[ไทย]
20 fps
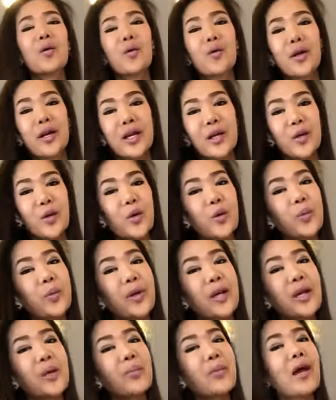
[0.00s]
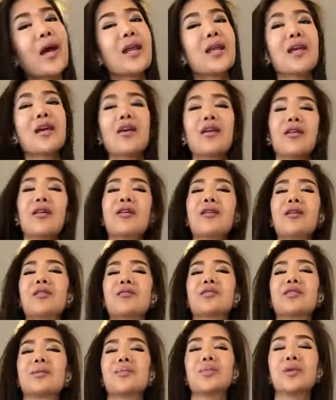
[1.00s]
คุยกันกรุบกริบแค่นี้ก่อน นะเดี๋ยว
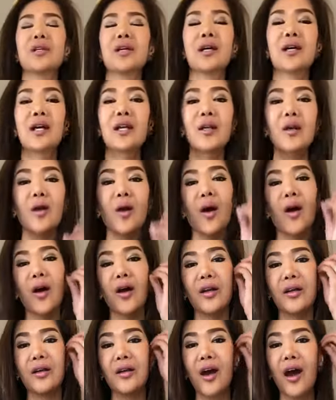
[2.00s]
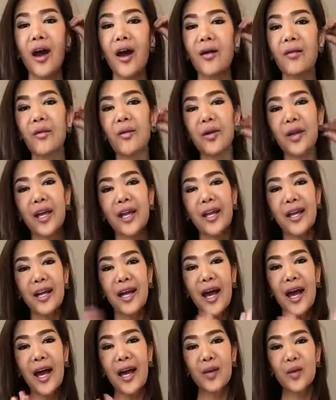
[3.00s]
จะเบื่อกันก่อนก็ โอเคนะ
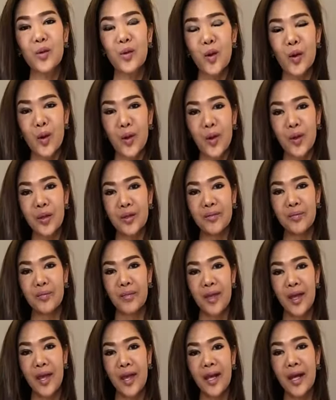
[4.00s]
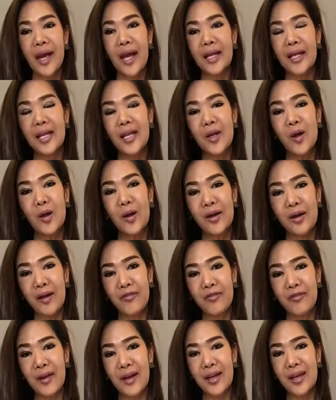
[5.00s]
คะ ทุกคนใครที่นอนหลับ
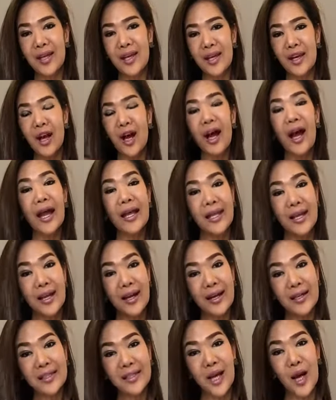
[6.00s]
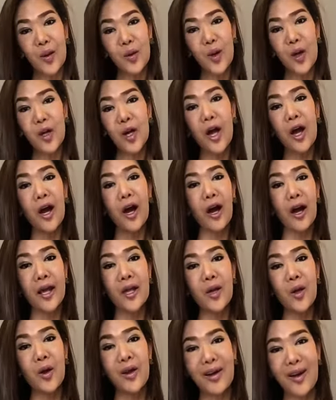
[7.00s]
ฝันดี ใครที่กำลังจะเข้านอนก็ขอให้
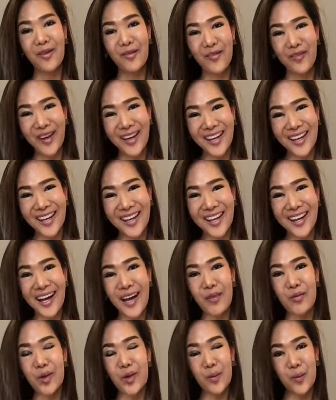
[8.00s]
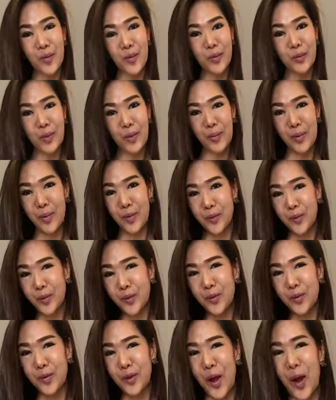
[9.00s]
นอลับฝันดีนะคะวันนี้พูดผิดผิด
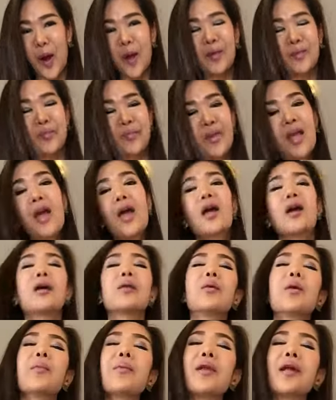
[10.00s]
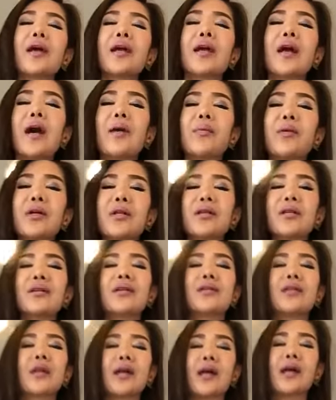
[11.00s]
ถูกๆเนาะก็ไม่เป็นไรค่ะเพิ่ง
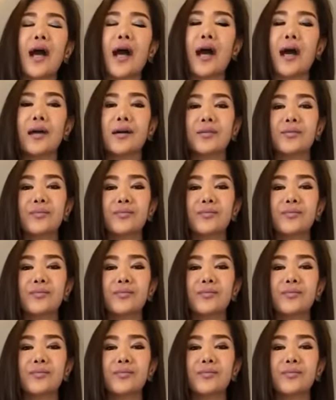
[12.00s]
ตื่นนะคะ